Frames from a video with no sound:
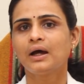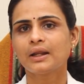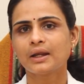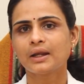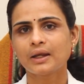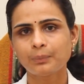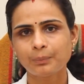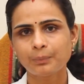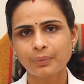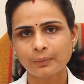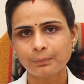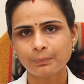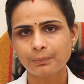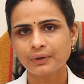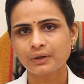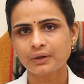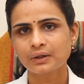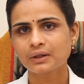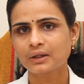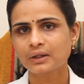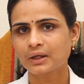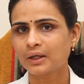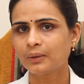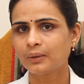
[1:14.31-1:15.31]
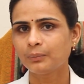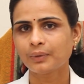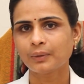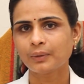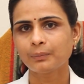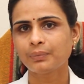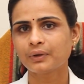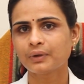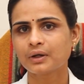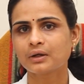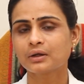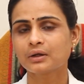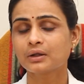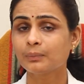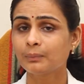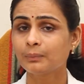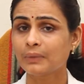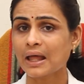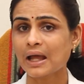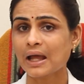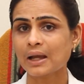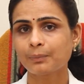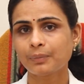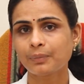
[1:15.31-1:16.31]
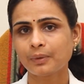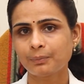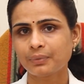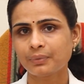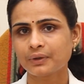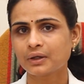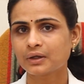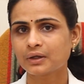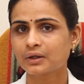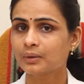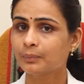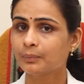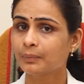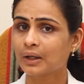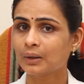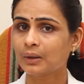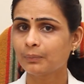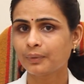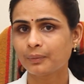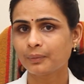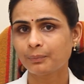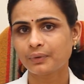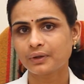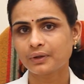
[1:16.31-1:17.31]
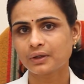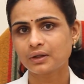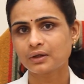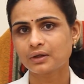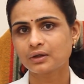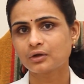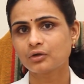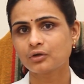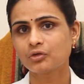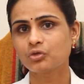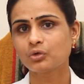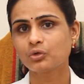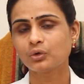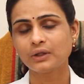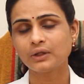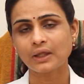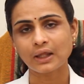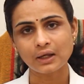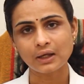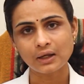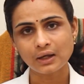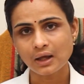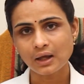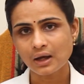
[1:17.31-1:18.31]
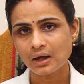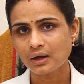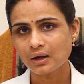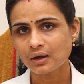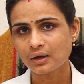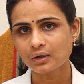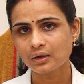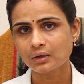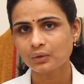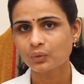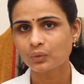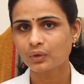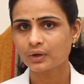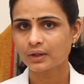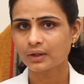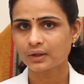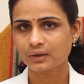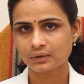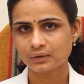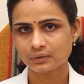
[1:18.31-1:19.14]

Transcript: ரெட் பெப்பர் க்ரீன் பெப்பர் இருக்குது பிளாக் பெப்பர் இருக்குது பெல் பெப்பர் இருக்குது ஸோ எல்லாவோட